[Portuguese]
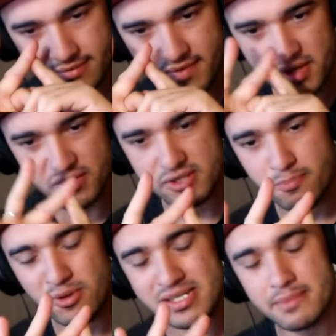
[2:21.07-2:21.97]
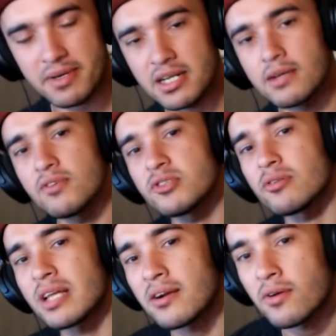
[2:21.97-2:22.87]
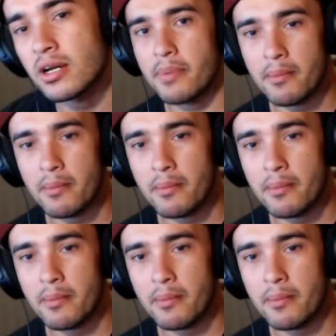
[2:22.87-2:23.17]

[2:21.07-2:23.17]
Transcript: vídeos por semana que eu vou soltar agora,